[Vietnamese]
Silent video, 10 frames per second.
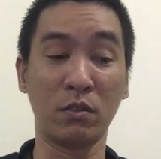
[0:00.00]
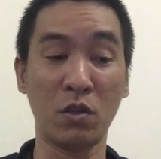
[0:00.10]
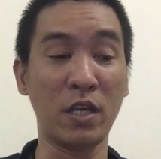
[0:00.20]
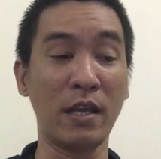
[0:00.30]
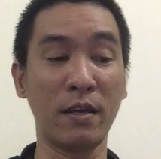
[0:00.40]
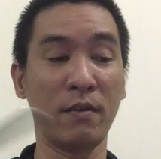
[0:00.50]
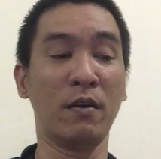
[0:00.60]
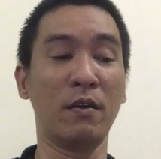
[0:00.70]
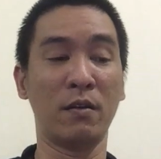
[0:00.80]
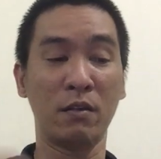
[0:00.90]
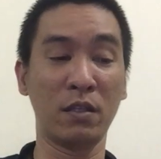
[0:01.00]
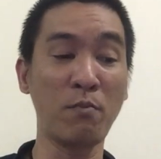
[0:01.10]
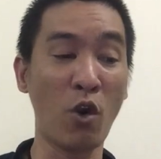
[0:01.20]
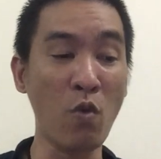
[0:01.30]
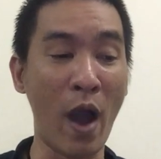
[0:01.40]
nó sẽ uh,
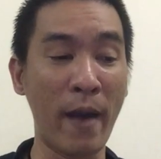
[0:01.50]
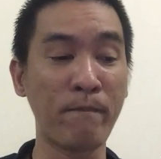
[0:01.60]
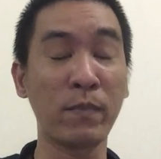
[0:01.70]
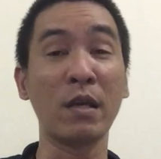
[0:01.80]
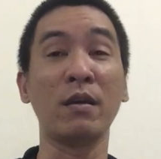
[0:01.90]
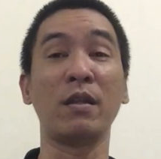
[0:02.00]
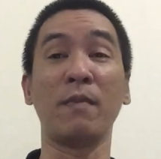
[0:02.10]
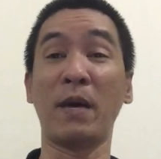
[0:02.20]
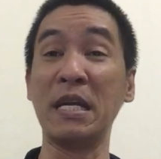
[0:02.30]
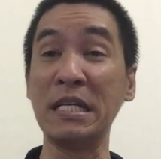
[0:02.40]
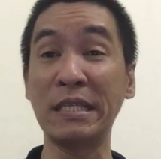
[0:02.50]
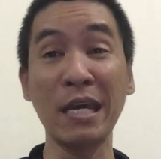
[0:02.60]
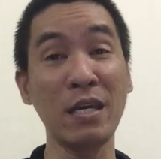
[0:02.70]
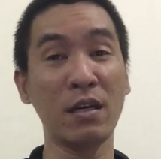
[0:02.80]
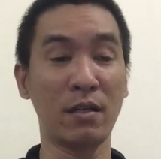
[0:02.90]
tiếp nối qua. Thì mà địa
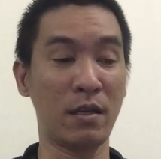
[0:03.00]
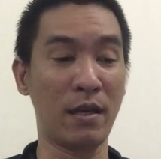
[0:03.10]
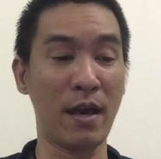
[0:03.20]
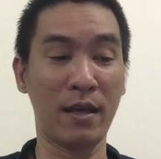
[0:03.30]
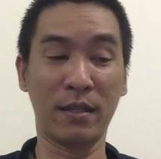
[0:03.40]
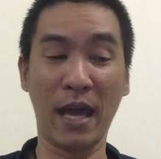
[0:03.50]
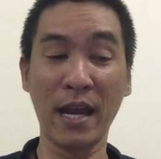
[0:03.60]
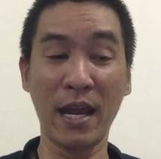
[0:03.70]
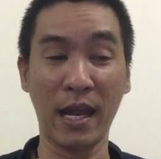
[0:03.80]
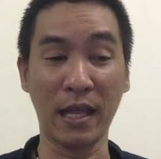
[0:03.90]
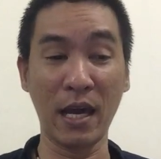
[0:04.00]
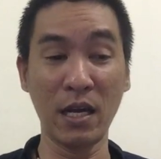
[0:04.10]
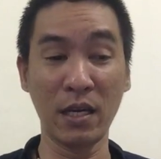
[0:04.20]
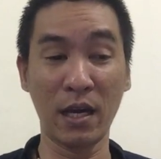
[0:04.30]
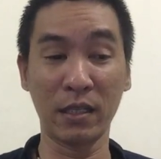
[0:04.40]
chi á, là tháng này là
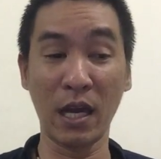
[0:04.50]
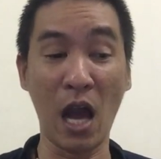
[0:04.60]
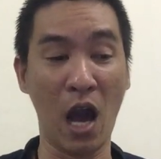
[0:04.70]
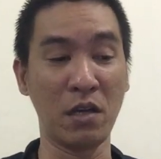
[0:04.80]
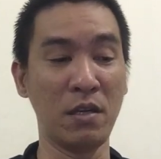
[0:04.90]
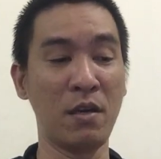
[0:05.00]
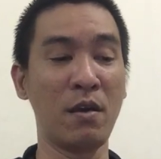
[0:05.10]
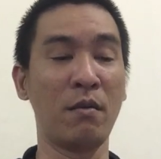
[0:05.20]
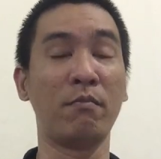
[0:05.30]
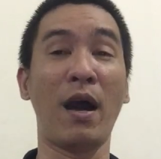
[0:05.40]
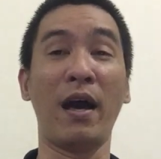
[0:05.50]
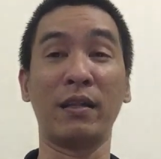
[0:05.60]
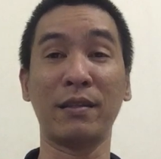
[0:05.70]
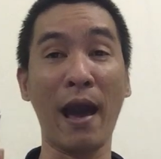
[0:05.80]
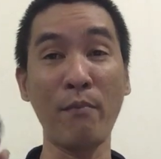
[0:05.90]
tháng tháng Hợi,
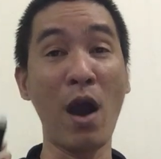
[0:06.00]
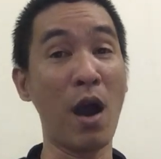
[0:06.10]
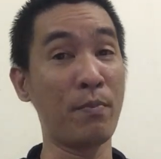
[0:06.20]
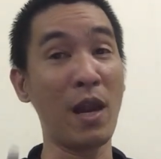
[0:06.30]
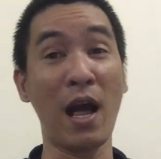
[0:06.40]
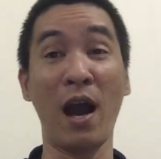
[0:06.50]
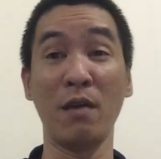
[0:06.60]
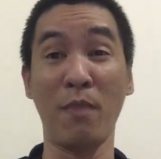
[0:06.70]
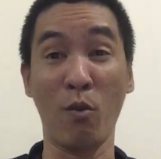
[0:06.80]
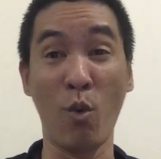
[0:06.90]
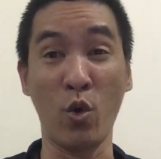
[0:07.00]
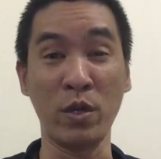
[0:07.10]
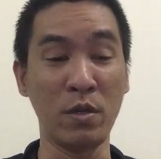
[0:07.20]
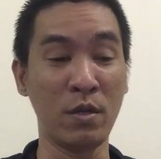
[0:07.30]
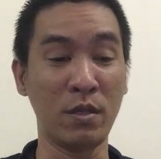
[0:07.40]
mà tam hợp đó là Hợi Mẹo Mùi,
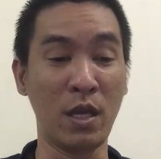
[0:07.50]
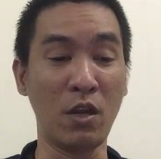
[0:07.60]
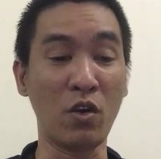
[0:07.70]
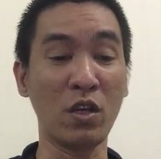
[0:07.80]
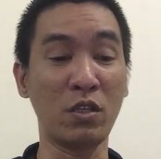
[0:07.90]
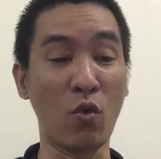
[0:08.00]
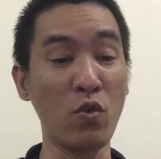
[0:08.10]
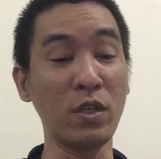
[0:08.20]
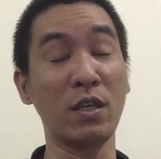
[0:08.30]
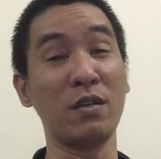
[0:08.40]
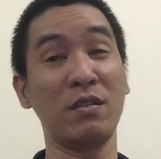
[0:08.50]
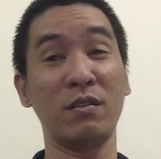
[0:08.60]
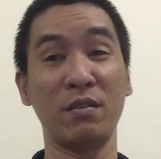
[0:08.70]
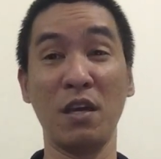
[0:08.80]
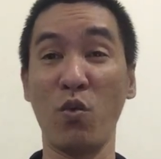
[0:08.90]
thì nó có chủ cái sự
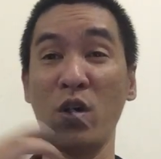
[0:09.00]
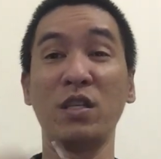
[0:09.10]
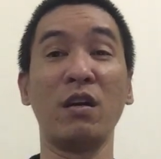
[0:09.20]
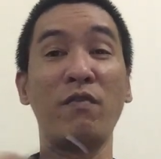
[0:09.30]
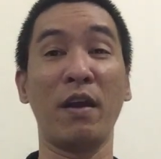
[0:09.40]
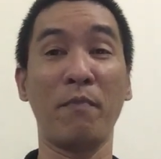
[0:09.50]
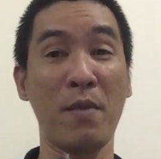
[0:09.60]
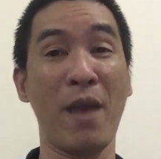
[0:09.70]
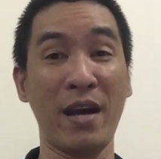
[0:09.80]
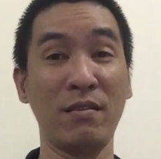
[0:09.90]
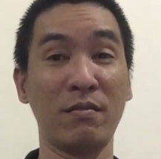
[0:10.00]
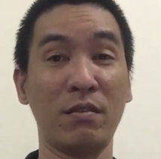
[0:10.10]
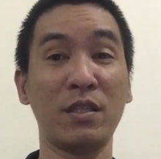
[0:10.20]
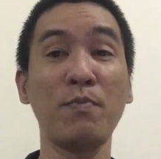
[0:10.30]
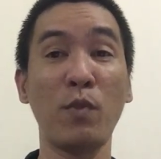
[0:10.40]
nhiều cái sự việc may mắn
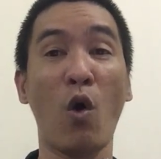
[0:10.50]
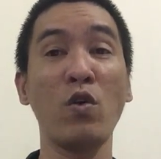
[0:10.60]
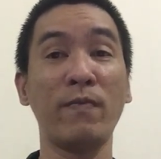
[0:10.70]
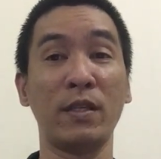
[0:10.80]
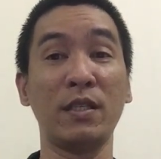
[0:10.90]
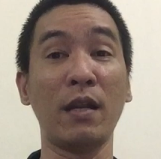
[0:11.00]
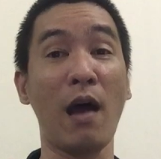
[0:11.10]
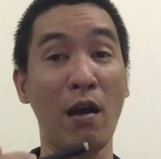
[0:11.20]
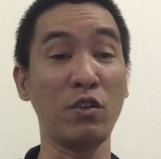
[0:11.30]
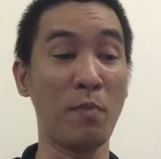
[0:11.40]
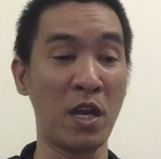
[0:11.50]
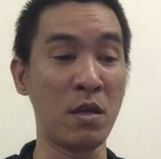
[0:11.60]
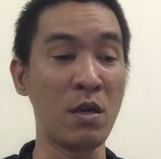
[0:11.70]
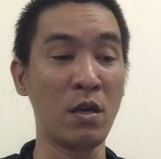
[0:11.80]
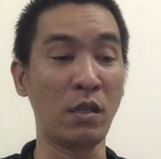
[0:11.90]
nó tiếp nối và nó sẽ đỡ cho mình,
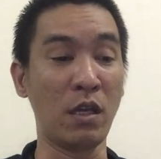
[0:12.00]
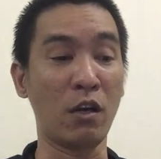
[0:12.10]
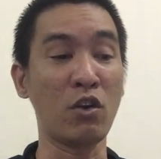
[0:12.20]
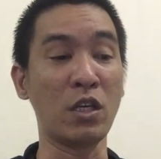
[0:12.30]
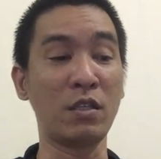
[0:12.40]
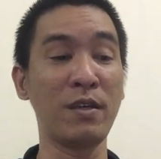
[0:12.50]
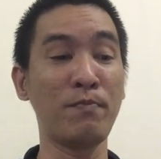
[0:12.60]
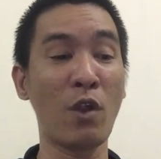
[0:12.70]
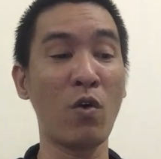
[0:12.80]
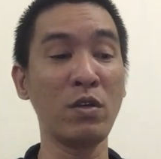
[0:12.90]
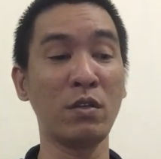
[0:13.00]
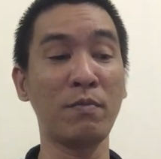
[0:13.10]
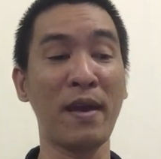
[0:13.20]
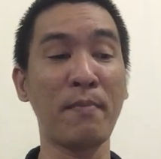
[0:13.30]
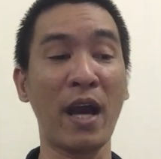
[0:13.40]
thì nó có sự tiếp nối
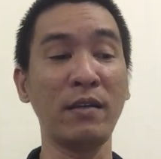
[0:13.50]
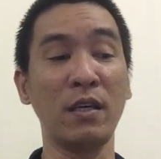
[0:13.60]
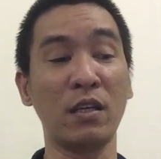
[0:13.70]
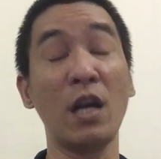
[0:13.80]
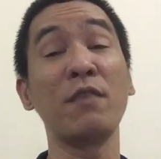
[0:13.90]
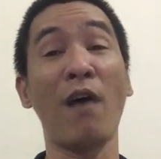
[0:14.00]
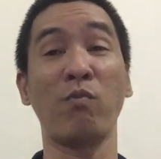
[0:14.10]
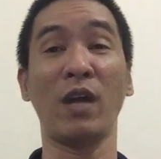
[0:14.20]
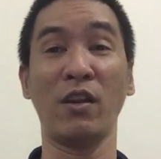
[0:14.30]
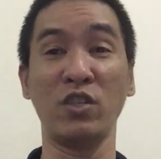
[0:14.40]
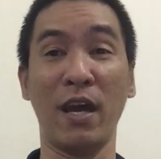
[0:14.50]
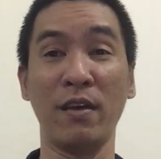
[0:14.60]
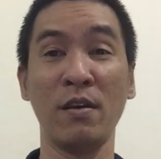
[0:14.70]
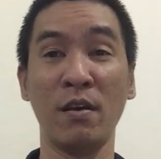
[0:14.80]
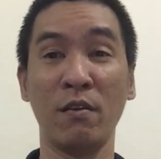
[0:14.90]
may mắn thì hy vọng là nó
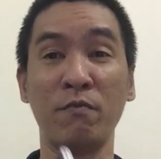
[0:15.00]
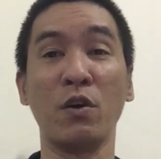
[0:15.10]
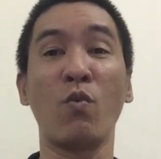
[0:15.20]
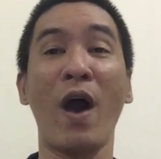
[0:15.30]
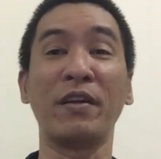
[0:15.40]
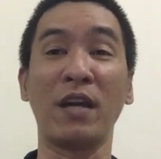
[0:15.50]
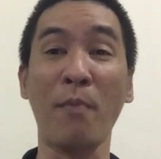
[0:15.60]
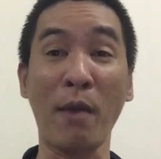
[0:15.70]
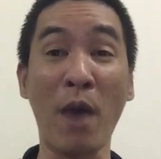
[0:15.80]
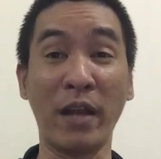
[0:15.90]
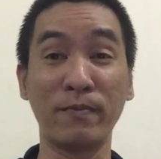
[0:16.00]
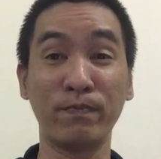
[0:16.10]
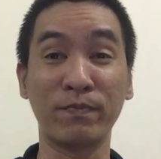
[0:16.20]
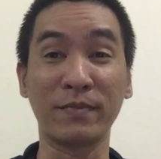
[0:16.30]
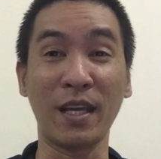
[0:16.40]
sẽ vượt qua được cái bản mệnh,
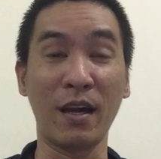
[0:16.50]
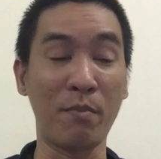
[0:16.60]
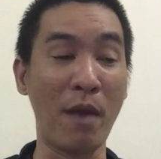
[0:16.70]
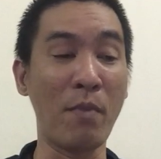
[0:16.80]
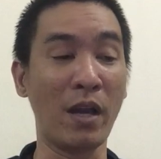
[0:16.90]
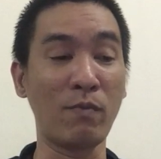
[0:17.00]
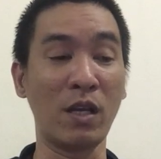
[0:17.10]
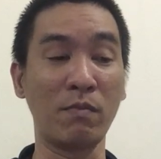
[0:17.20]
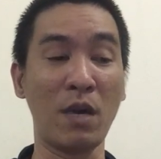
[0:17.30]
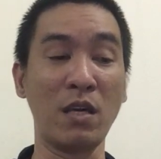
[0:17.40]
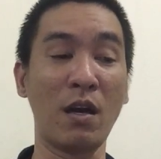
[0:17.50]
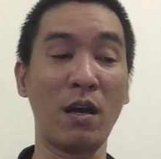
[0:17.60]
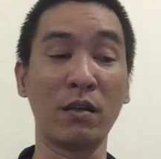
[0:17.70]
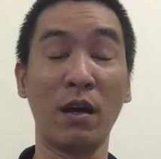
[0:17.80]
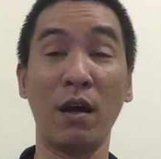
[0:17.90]
à, bản mệnh mình bị
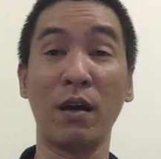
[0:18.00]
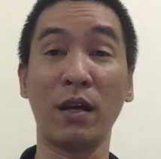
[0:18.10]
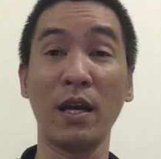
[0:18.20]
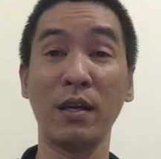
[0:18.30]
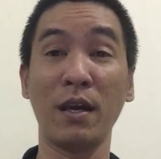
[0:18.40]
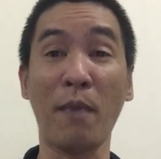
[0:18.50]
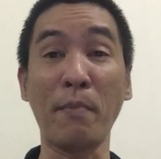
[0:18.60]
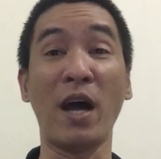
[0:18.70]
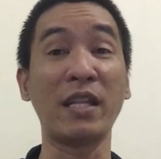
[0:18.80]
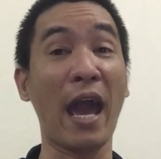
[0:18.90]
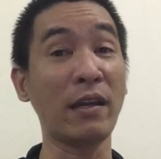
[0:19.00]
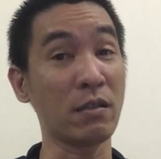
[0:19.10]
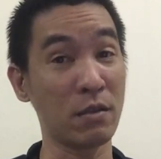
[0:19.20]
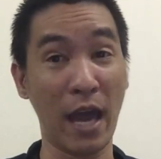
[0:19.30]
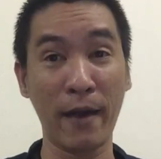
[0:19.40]
à, cái cái bản mệnh tháng nó
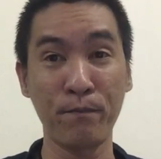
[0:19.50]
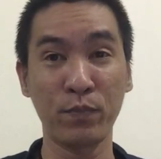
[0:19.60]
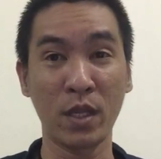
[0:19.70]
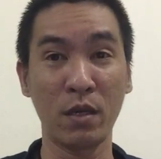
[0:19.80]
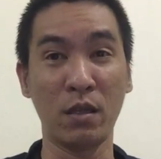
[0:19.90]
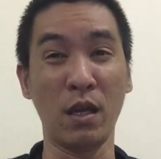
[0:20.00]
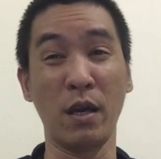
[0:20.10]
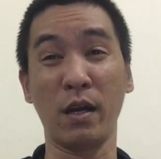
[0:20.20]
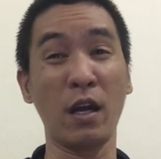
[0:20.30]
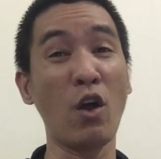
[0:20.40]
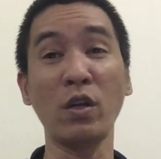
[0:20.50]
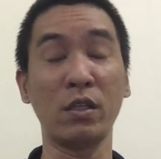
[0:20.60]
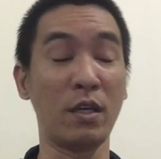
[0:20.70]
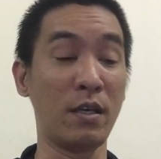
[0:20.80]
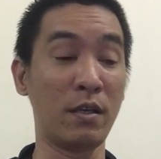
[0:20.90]
tương khắc. Thì à, cái đó
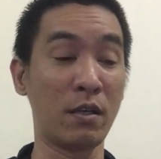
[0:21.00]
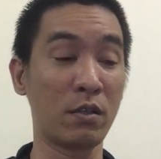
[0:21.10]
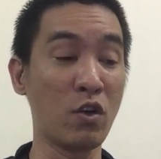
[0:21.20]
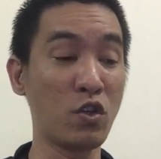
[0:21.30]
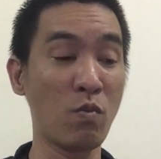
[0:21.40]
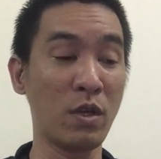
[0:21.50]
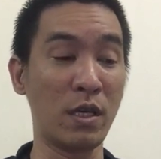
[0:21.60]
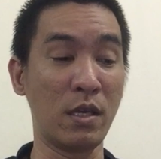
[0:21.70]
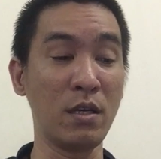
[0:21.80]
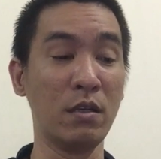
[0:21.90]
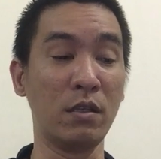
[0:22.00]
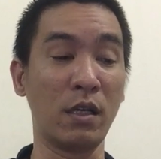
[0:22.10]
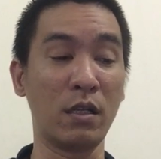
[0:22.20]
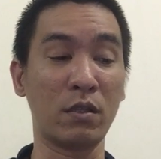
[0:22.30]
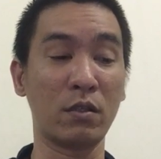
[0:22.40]
này thì nói chung thì những người,
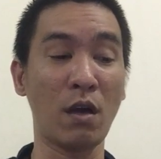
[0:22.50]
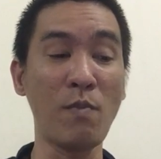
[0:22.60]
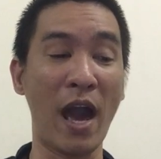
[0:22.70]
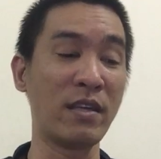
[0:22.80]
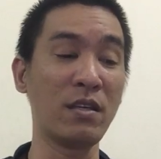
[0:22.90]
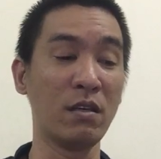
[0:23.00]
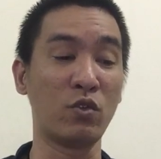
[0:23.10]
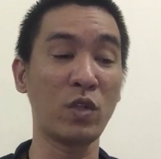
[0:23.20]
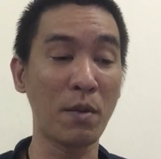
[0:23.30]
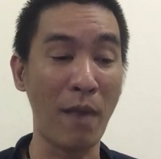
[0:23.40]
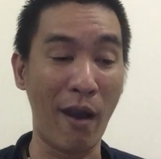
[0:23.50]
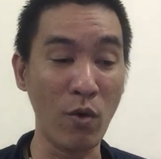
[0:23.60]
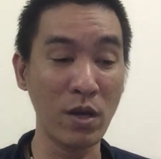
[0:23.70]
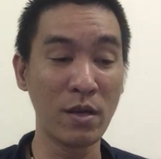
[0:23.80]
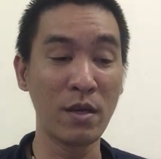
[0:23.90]
tóm lại những người tuổi Tân
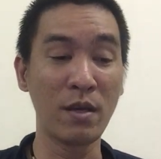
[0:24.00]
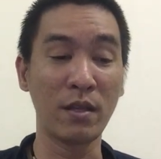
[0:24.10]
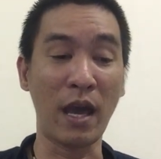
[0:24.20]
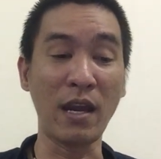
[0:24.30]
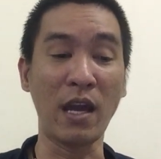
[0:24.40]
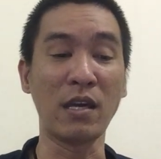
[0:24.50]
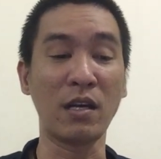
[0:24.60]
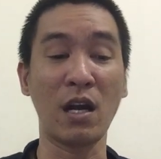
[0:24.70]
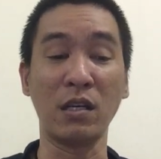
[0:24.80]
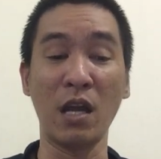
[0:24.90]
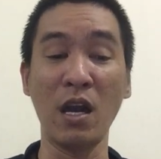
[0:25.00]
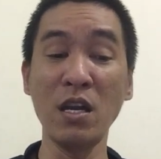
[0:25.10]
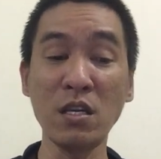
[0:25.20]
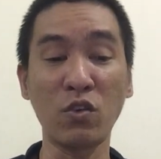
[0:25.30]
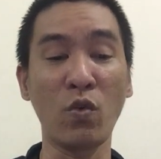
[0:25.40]
Mão tháng này cần để
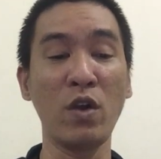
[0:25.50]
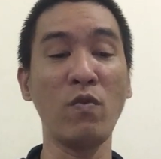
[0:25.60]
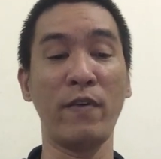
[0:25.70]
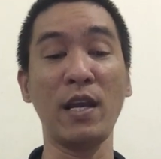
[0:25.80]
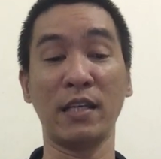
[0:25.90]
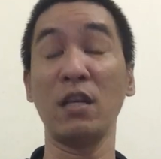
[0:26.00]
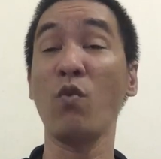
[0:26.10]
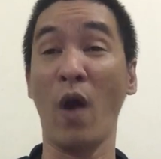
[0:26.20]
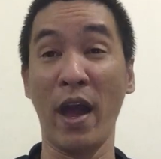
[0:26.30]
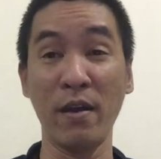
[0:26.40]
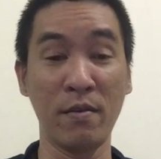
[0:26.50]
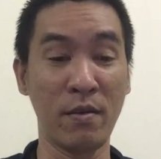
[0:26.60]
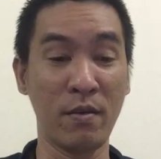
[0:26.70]
ý chủ yếu vẫn là sức khỏe